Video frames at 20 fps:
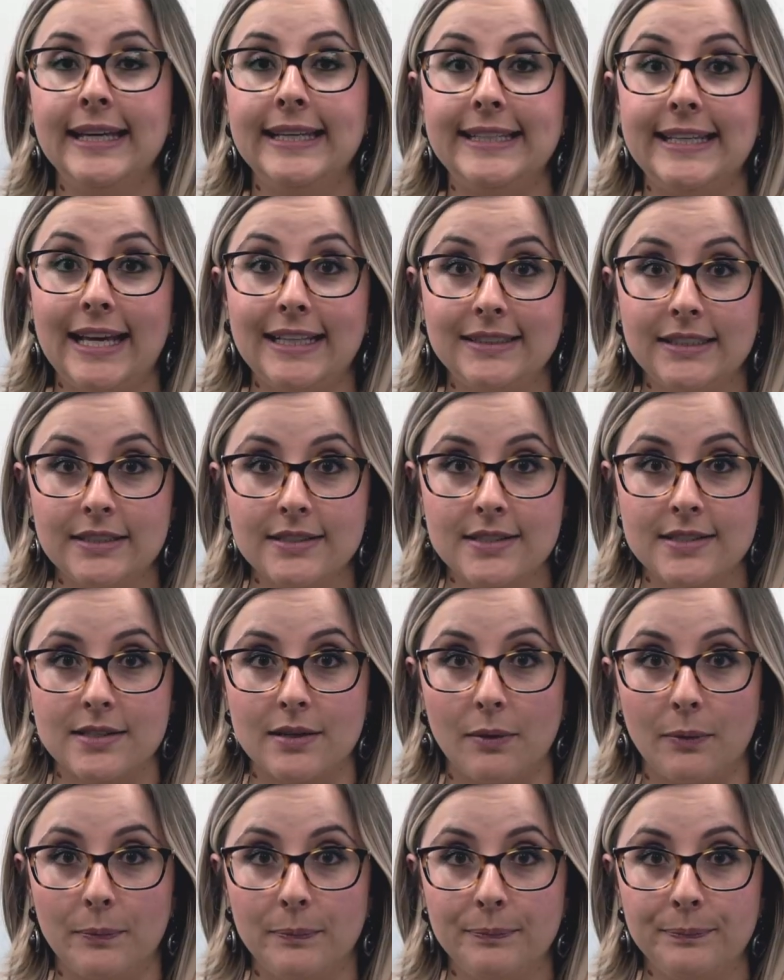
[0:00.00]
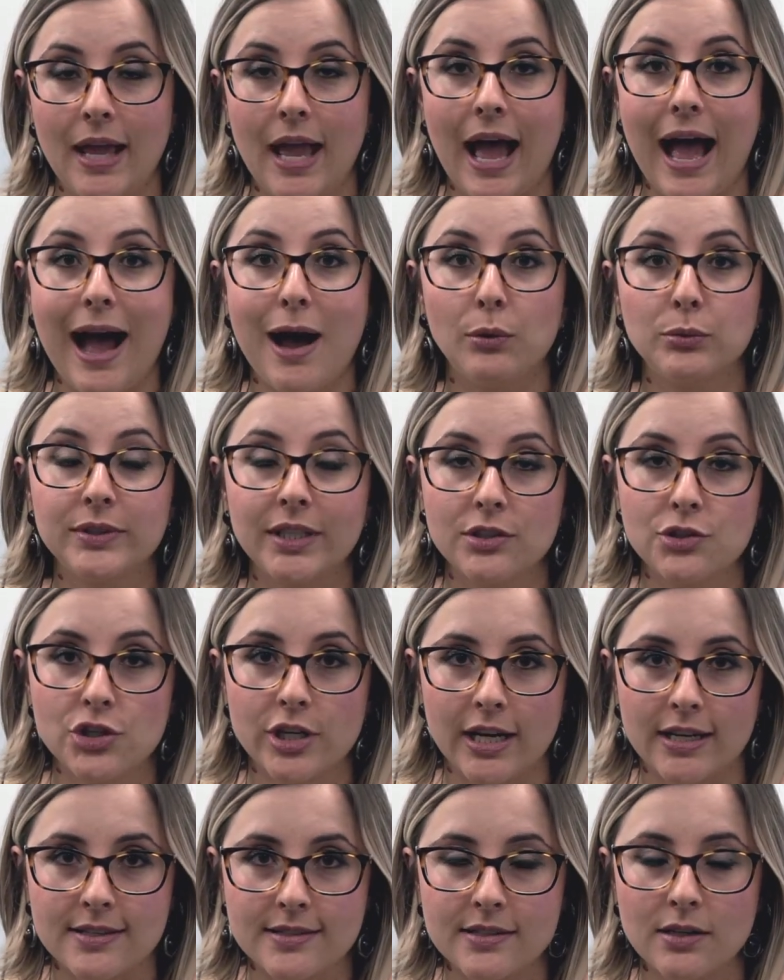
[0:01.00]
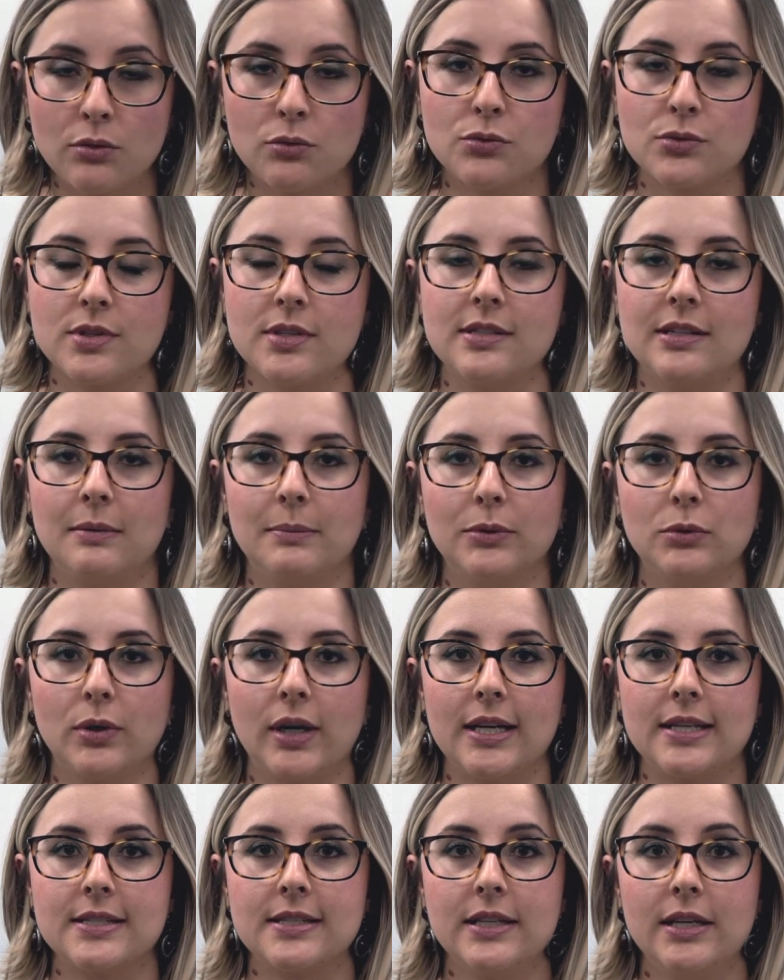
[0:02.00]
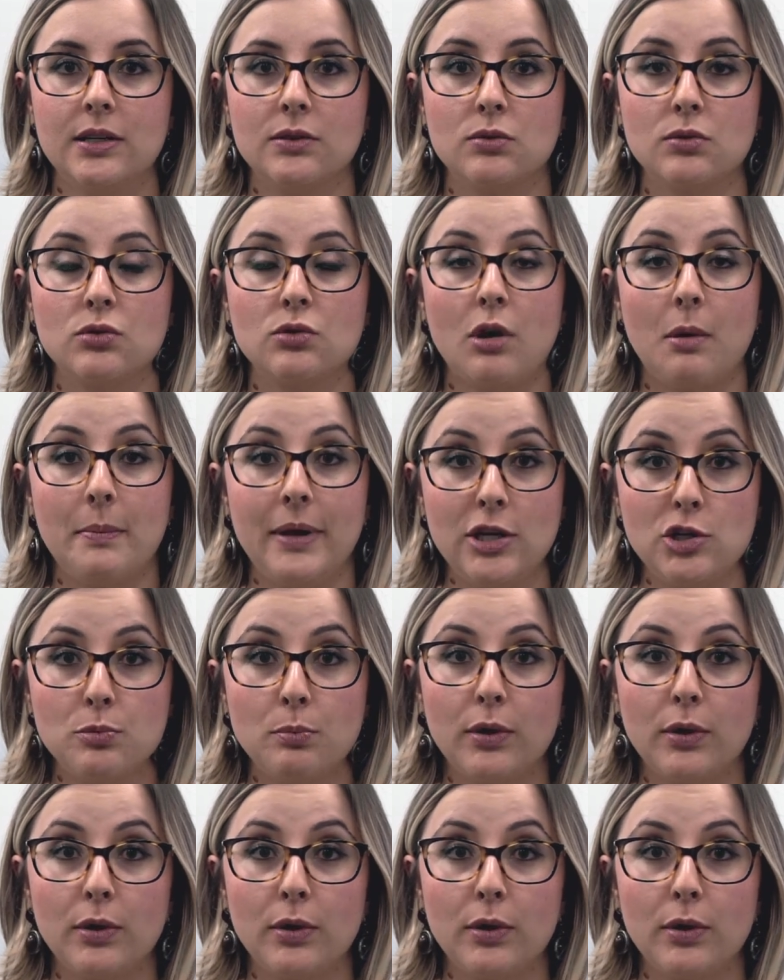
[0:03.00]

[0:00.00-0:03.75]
E atenção! A autenticação no sistema EducaCenso somente